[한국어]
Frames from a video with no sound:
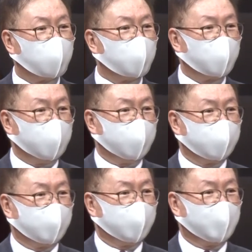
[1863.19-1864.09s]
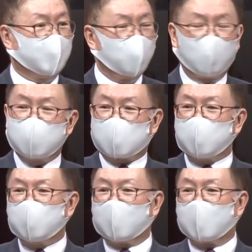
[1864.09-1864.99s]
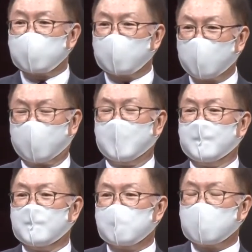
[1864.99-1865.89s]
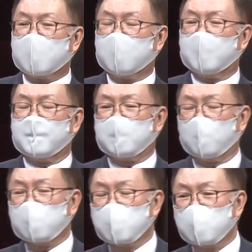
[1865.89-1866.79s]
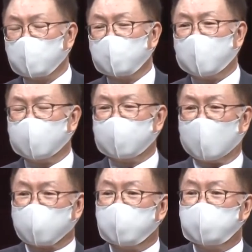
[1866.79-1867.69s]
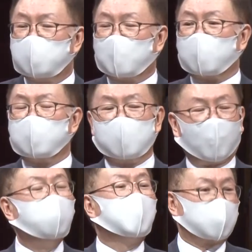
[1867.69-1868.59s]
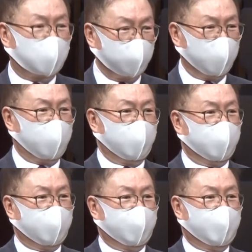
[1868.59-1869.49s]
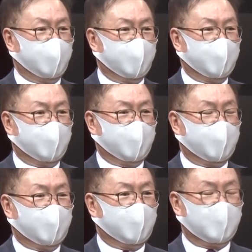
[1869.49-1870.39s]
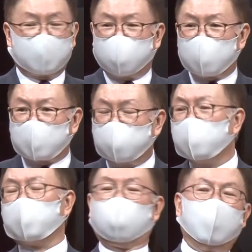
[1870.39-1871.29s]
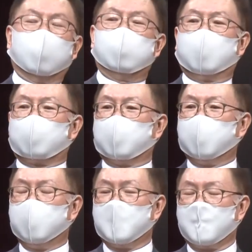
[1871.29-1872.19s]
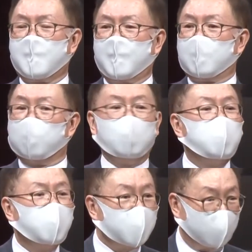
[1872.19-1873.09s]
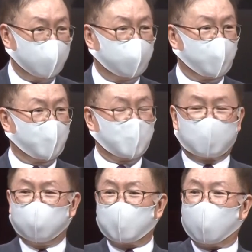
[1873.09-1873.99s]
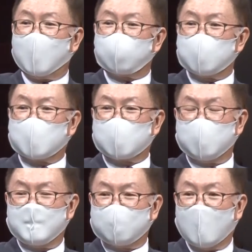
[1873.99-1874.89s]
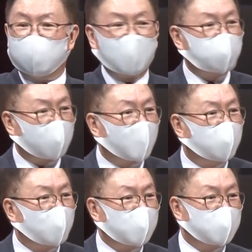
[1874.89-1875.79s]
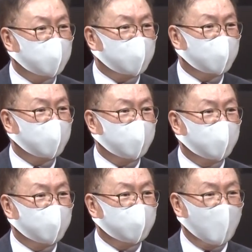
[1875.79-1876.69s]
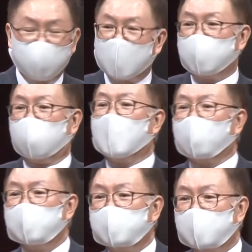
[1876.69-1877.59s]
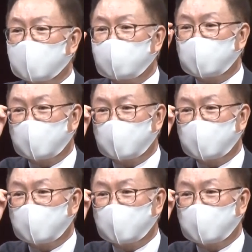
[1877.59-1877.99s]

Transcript: 오는 거예요. 너무 신기해가지고 제가 오른쪽으로 한 5 걸음을 옮겼습니다. 그리고 태양을 봤더니 여전히 그 태양빛이 나만 바라보고 있더라고요. 나만 향하고 있더라고요.